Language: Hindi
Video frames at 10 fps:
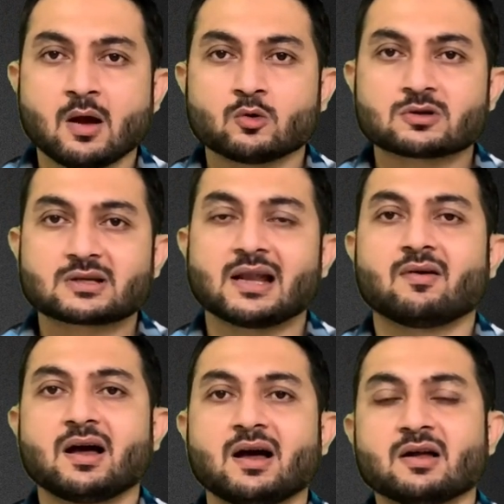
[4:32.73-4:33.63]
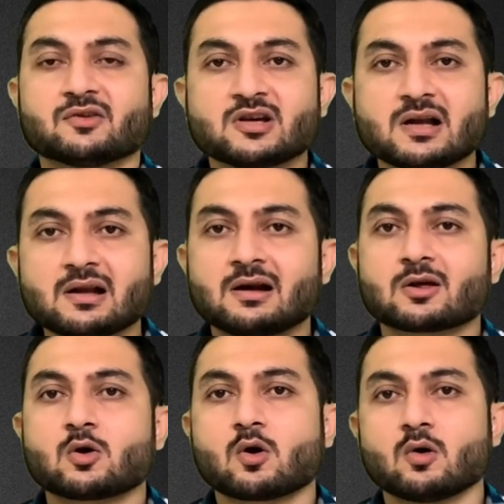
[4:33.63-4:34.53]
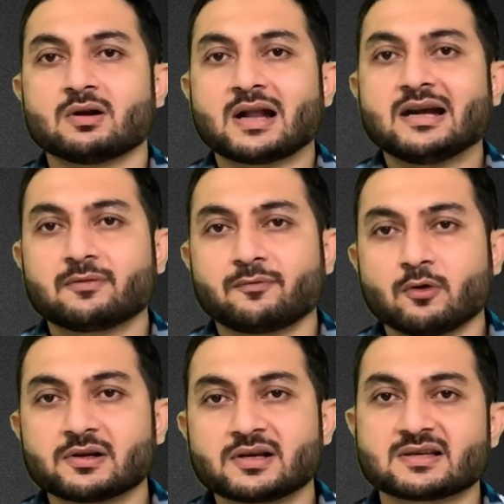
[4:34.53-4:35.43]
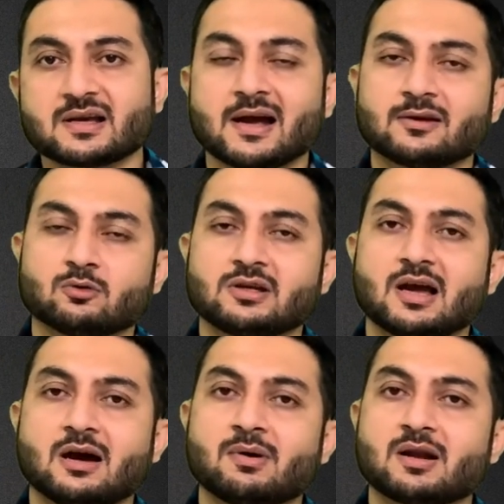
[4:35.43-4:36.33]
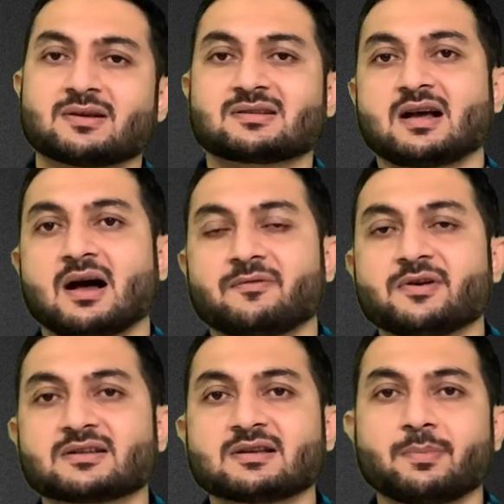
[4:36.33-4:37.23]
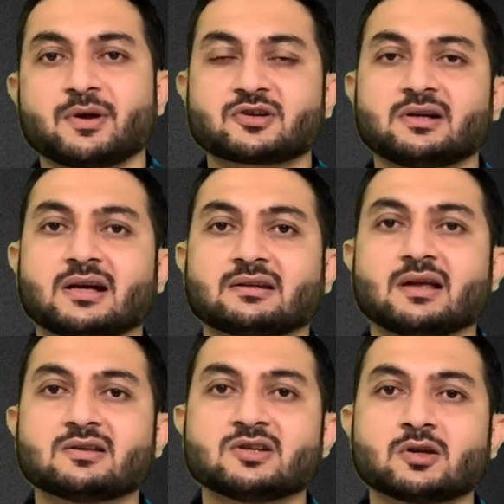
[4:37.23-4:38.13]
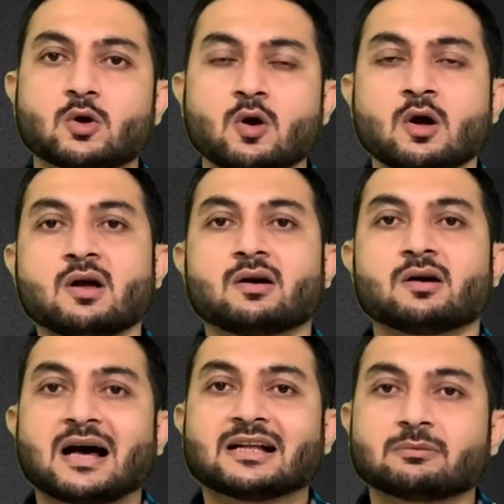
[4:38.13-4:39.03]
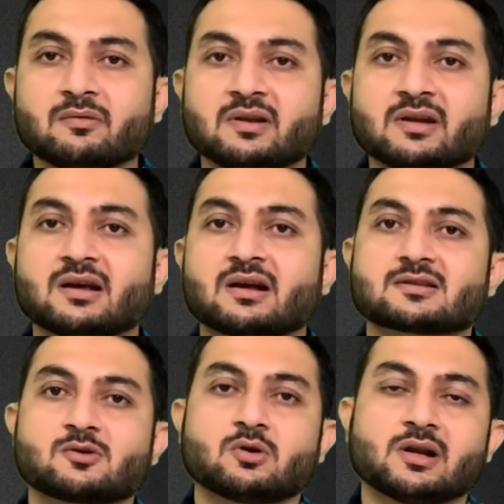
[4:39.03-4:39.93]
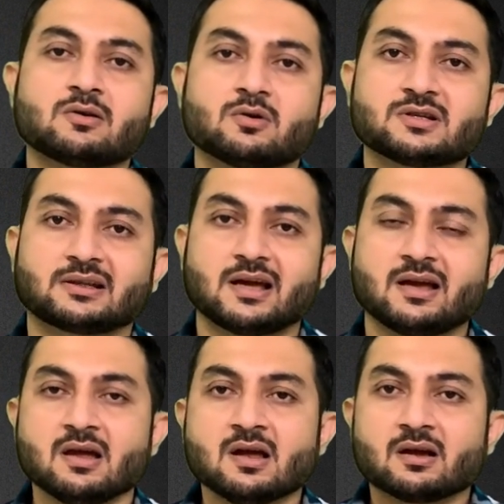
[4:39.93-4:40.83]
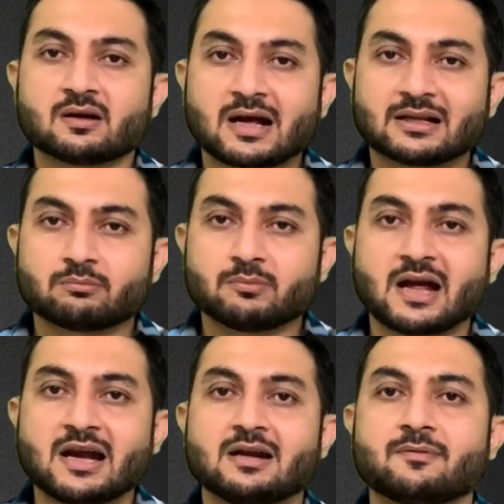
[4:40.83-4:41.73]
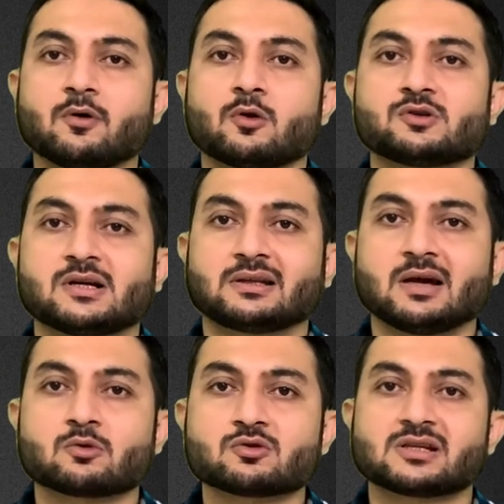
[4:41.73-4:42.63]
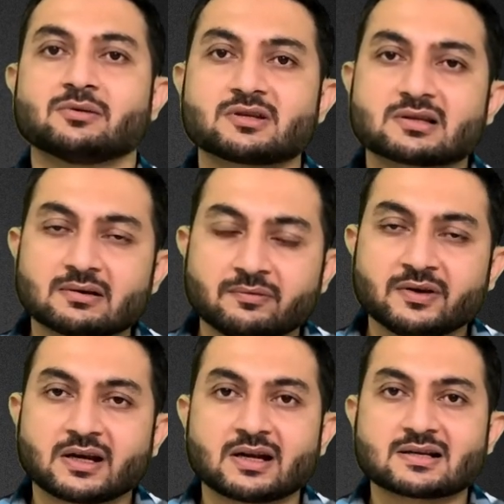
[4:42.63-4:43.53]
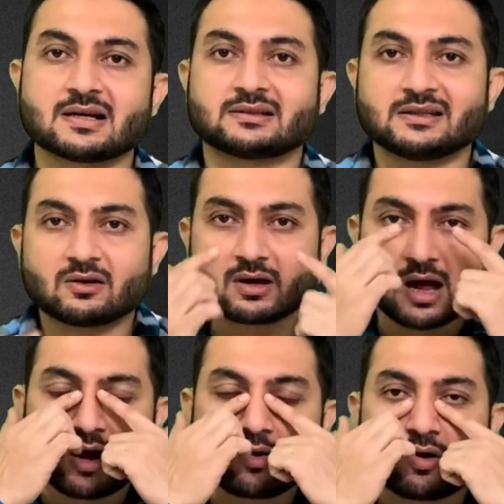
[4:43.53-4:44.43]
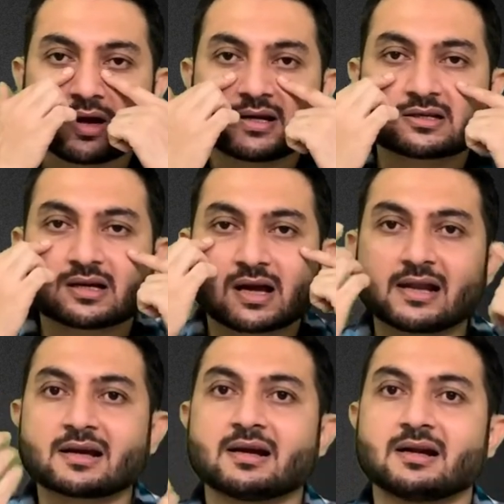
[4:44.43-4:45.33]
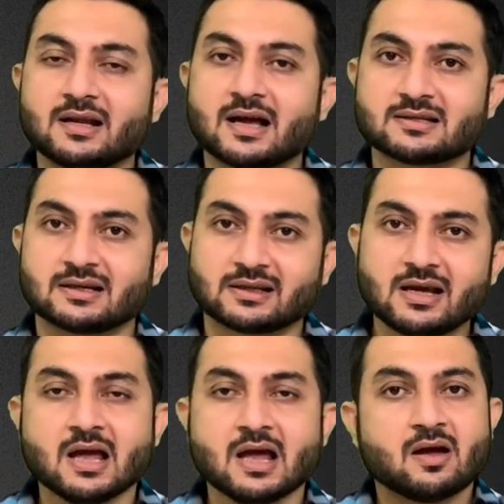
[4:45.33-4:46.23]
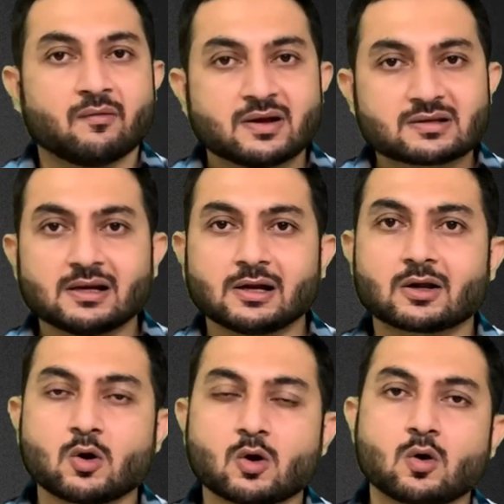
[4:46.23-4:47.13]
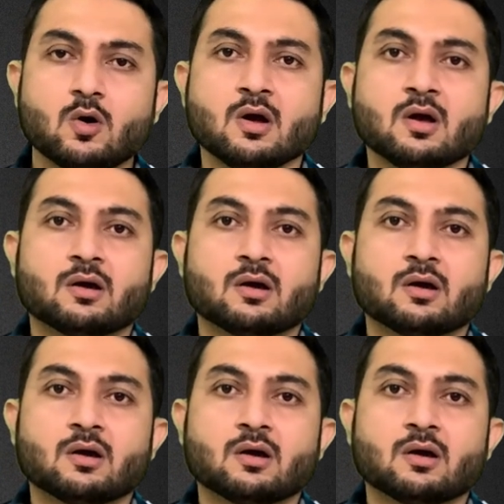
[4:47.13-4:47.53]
उसके अलावा जिन लड़कों को नाइट फॉल की शिकायत होती है हमारे पास काफी ऐसे पेशेंट आते हैं जिनको रात में वीर्य का स्खलन हो जाता है रात में नाइट फॉल हो जाता है और उसकी वजह से वीकनेस आती है और आंखों के नीचे काले गड्ढे आ जाते हैं वैसे लड़कों को